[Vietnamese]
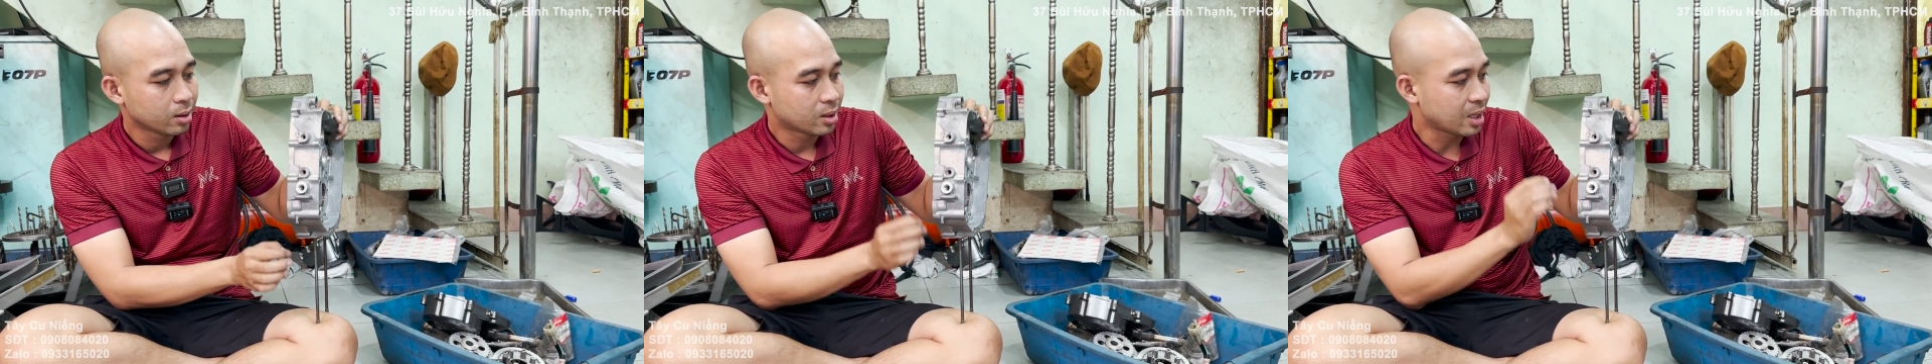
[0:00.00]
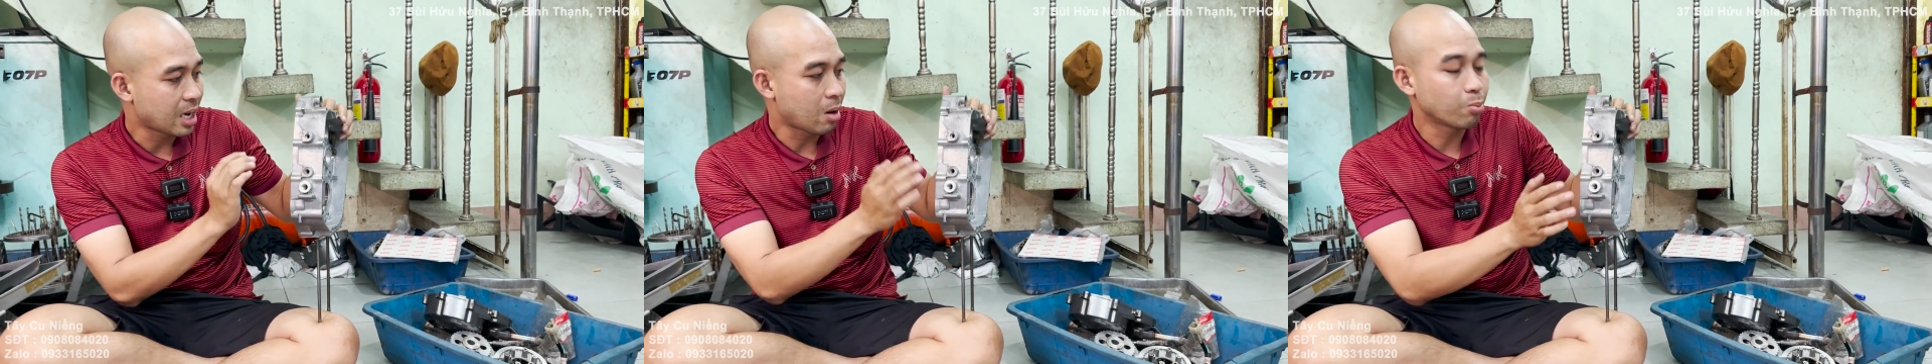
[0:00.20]

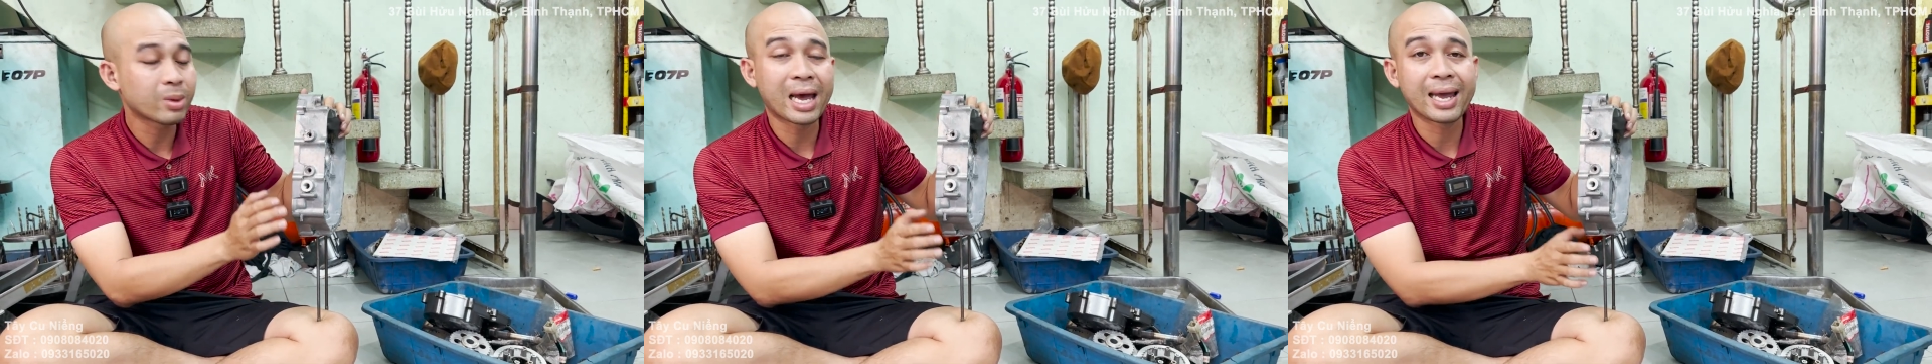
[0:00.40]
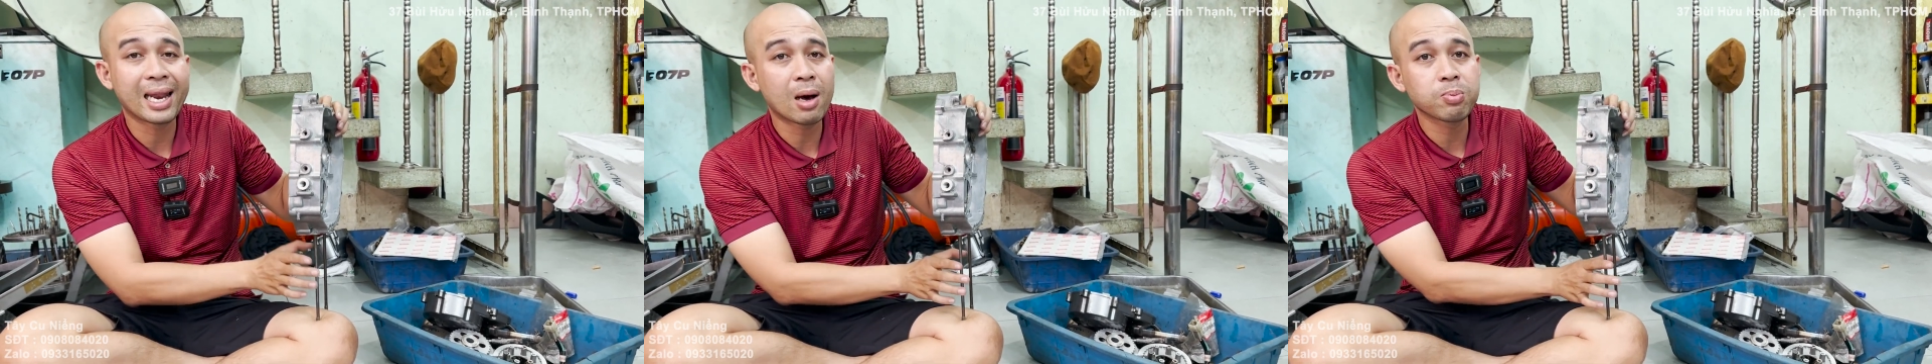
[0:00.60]
chứ không
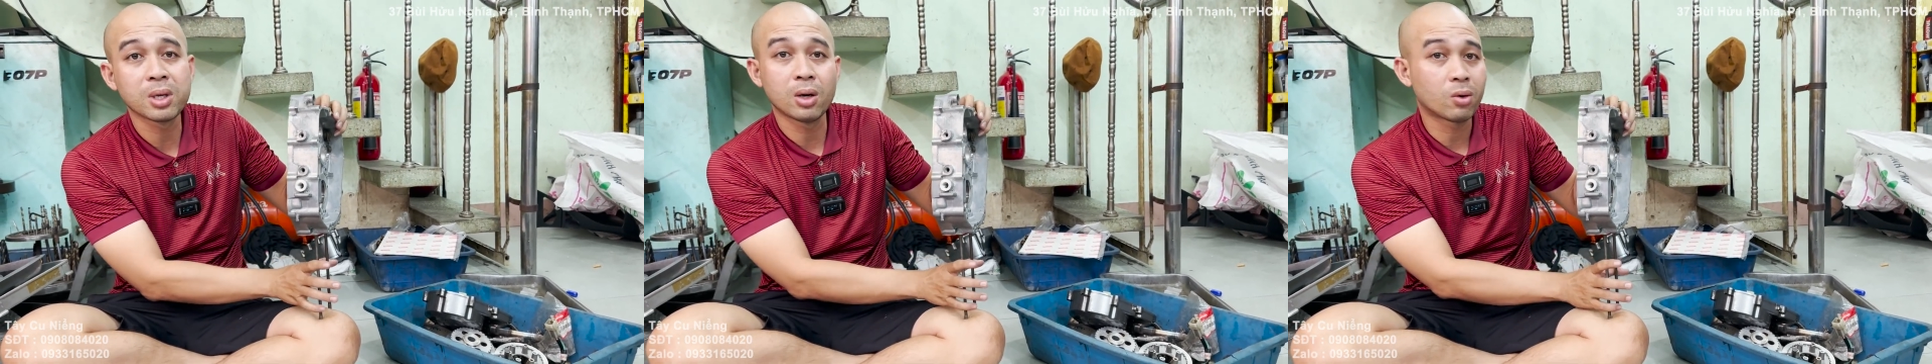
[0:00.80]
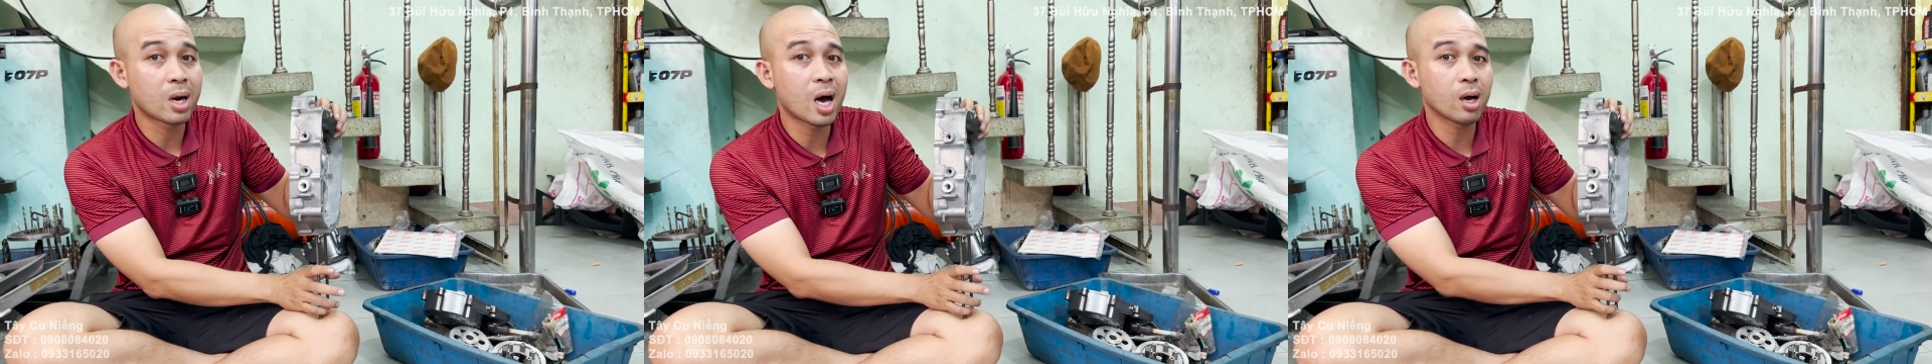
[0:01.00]
thay lốc
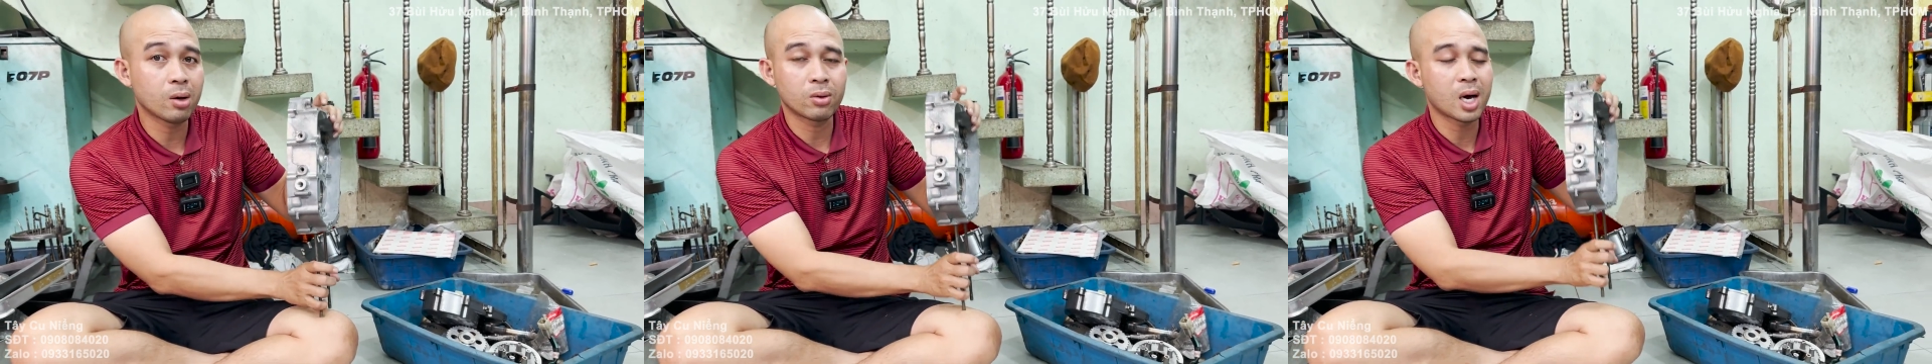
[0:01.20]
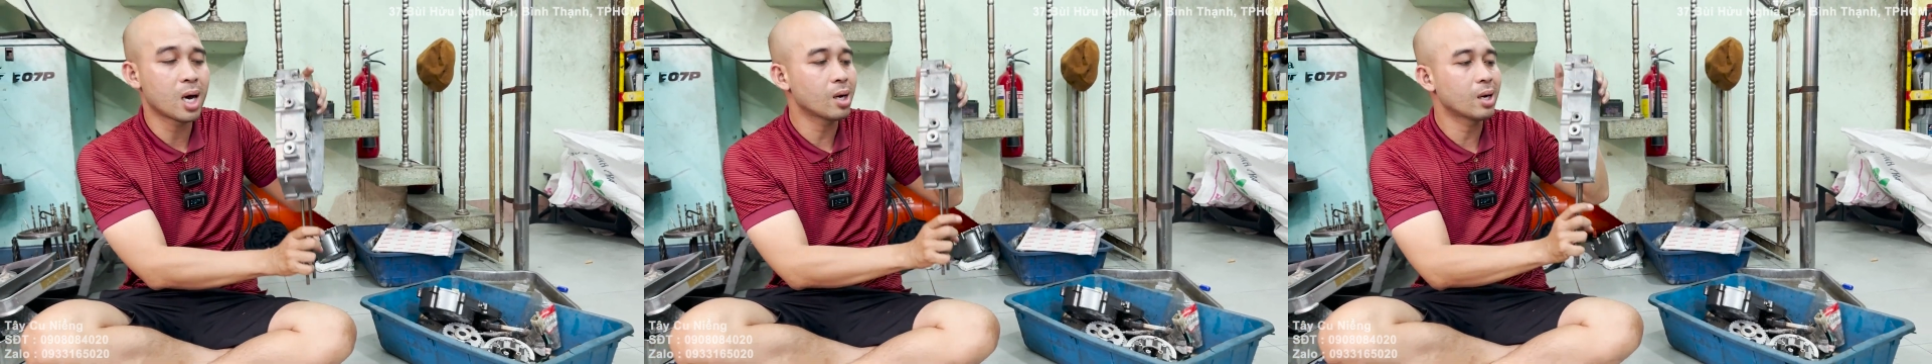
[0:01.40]
như hồi đó.
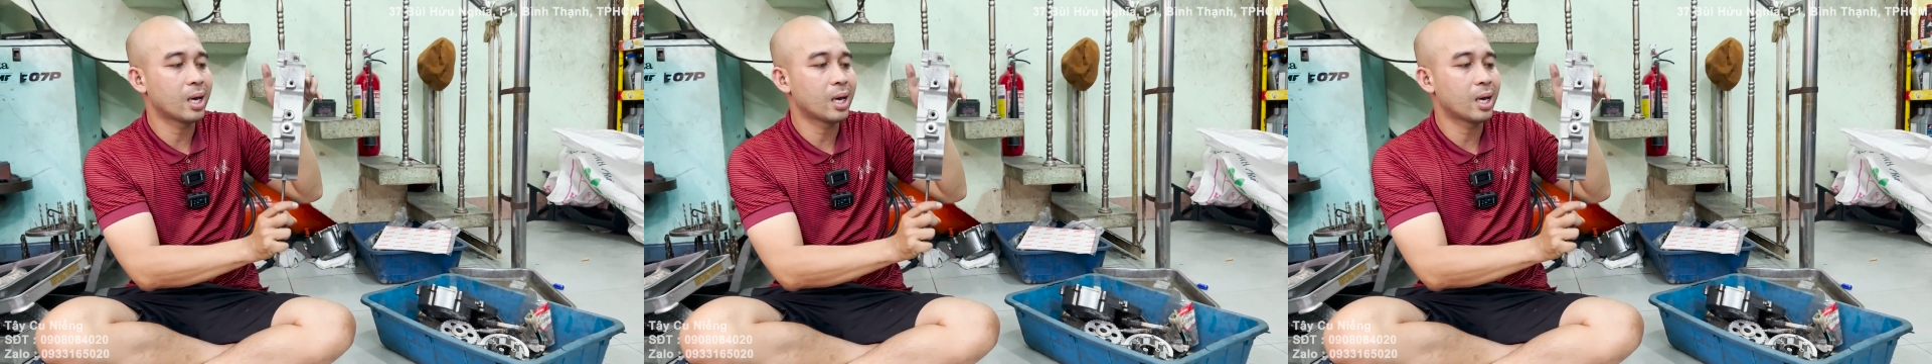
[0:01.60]
Hồi đó